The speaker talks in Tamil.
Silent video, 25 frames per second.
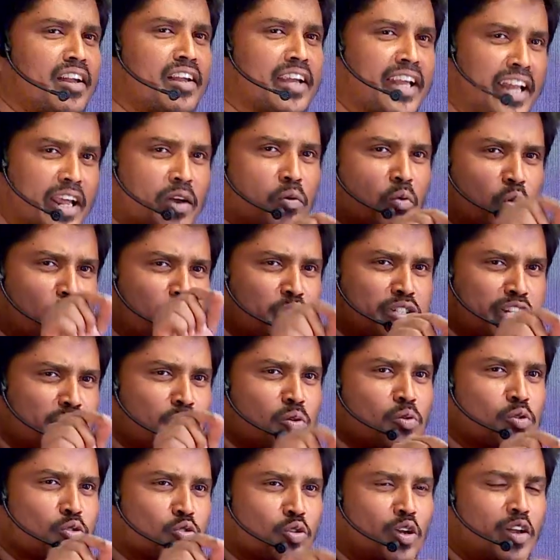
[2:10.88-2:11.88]
இன்னைக்கு ஒரு விஷயத்தை
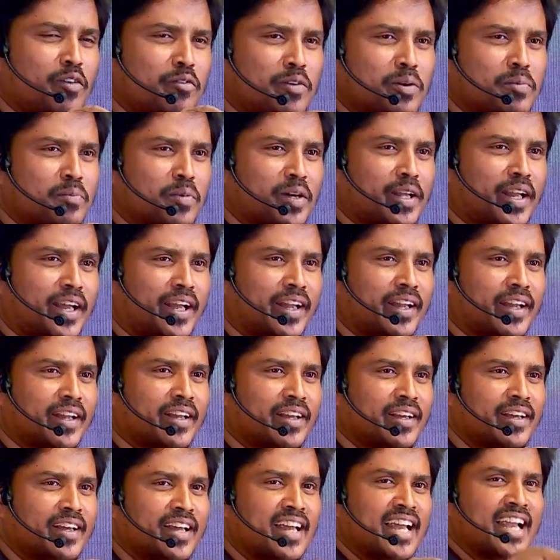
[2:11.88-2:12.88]
உங்களுக்கு சொல்ல விரும்புகிறேன்
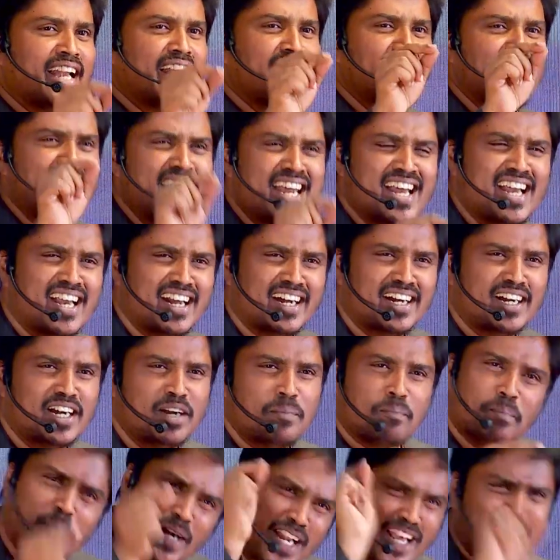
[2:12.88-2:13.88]
நீங்கள்
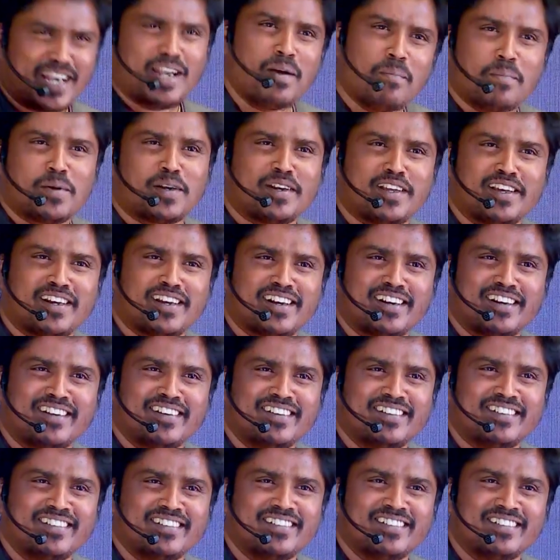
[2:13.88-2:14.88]
பிடிக்கப்பட்டீர்கள்
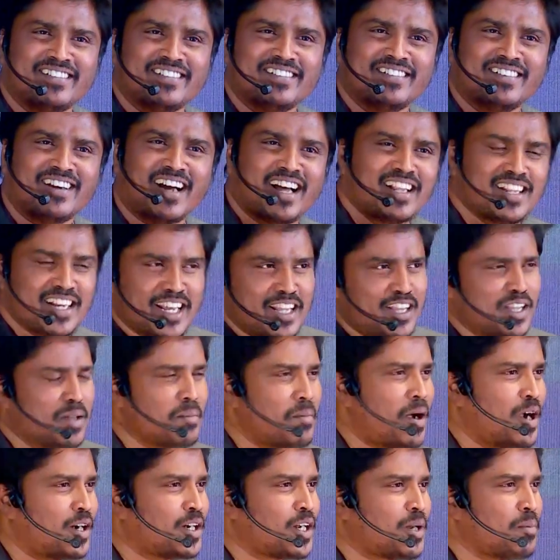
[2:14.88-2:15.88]
அதில் எந்த
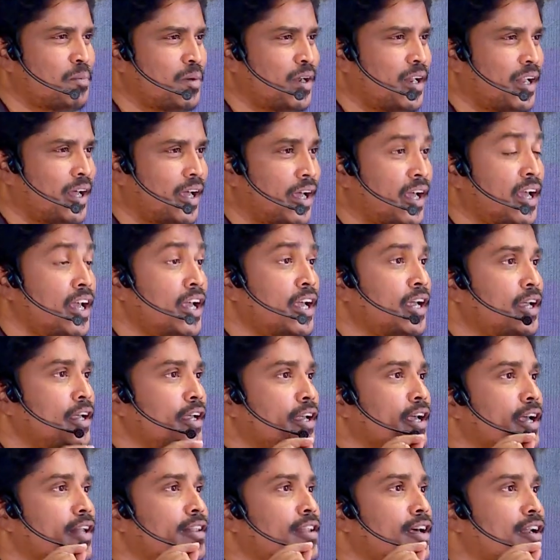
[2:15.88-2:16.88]
மாற்றம் இல்லை
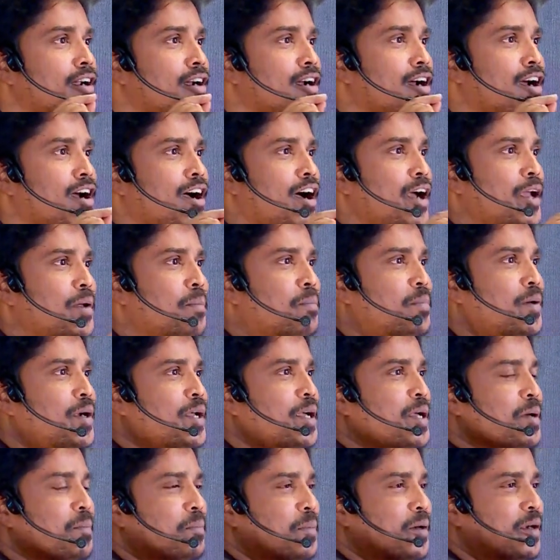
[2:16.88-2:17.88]
எதற்காய்
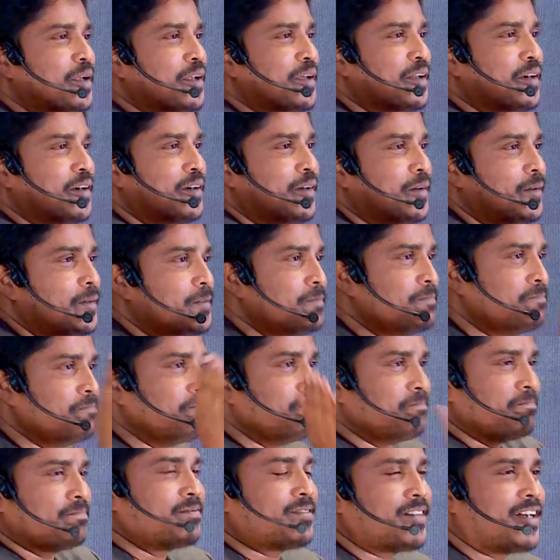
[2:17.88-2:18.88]
பிடிக்கப்பட்டீர்கள்
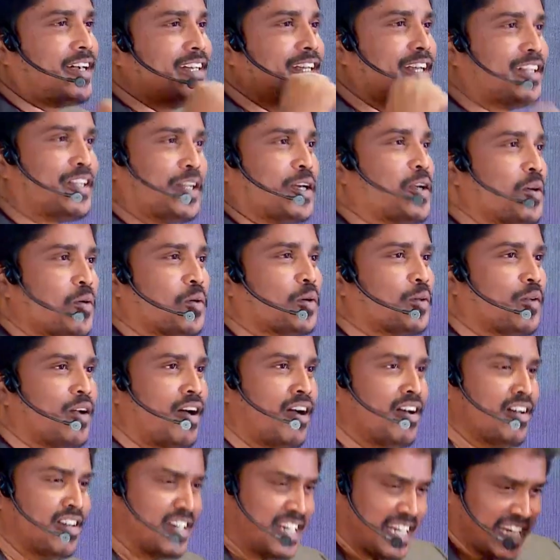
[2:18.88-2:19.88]
கையை தட்டும்
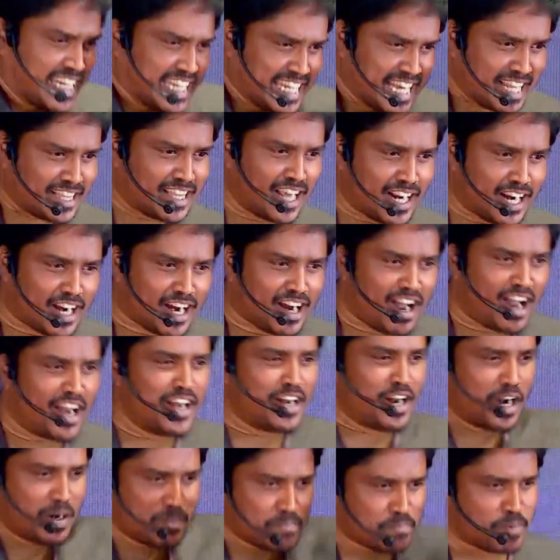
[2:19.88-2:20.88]
போதுதான்
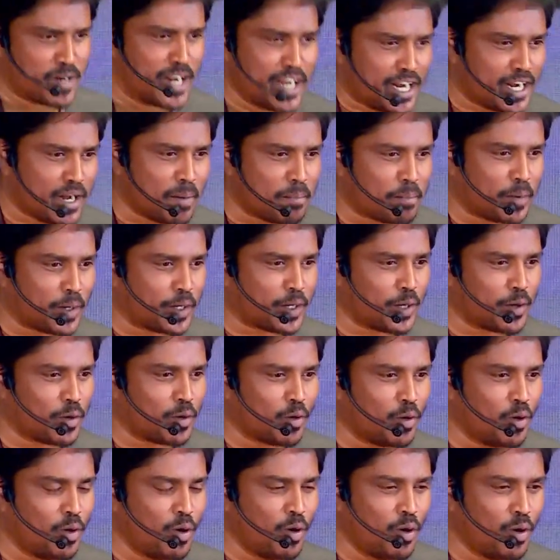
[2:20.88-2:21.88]
எதற்காய் நான்
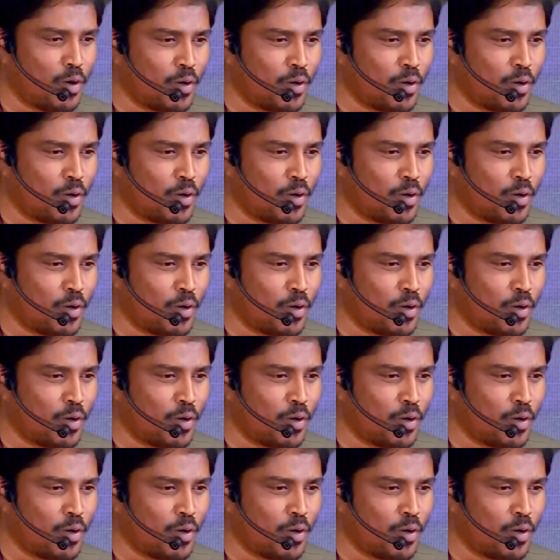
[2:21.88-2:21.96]
பிடிக்கப்பட்டேனோ